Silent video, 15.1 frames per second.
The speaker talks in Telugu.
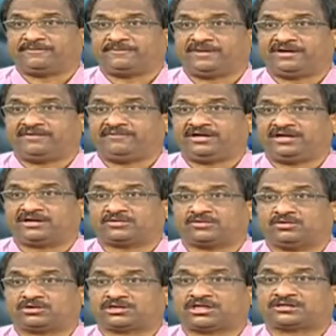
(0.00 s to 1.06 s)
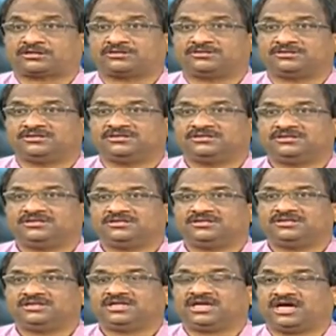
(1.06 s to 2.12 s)
డెబ్బై వేల కోట్లు వస్తుంది
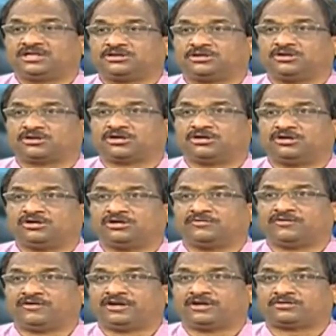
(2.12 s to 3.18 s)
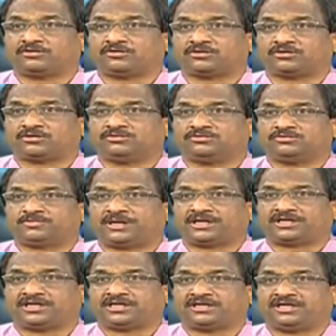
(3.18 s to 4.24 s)
ఇక అందులో ఇరవై వేల కోట్లు
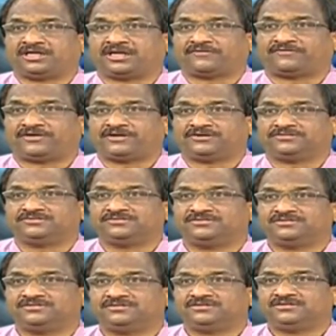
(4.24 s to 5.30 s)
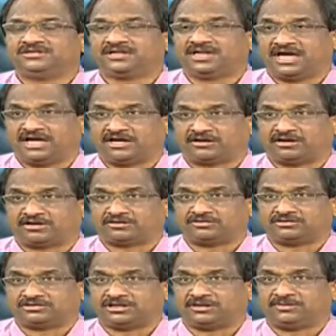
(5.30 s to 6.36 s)
పార్టీకి ఇయరా ఫండు
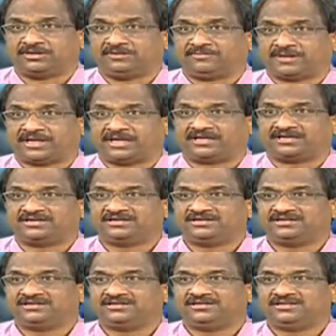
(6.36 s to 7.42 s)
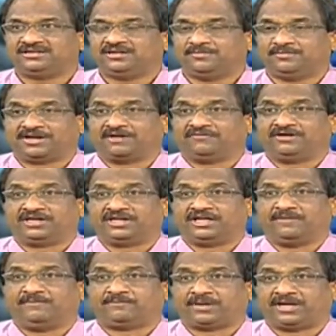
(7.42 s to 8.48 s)
నాయకులకు జేబులు నింపరా మరి
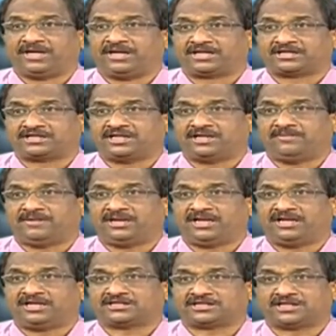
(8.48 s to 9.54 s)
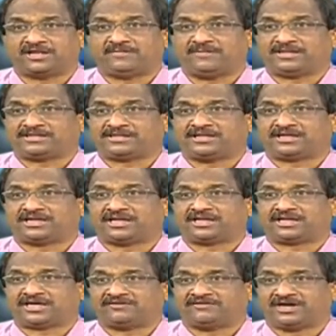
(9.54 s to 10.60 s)
అవన్నీ ఎంపీ ఎలక్షన్లు ఎమ్మెల్యే ఎలక్షన్లు ఎమ్మెల్సీ
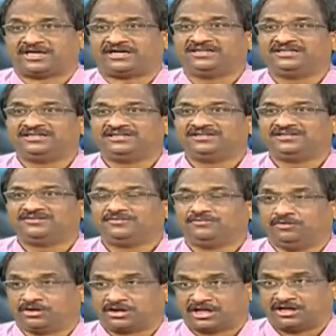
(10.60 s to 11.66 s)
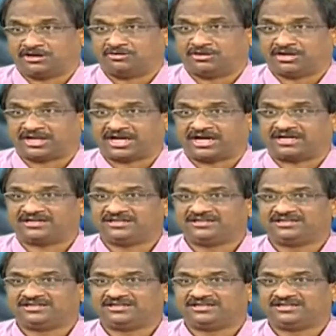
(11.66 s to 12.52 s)
ఎన్నికల్లో రావా ఓటర్లకు కొన్నదా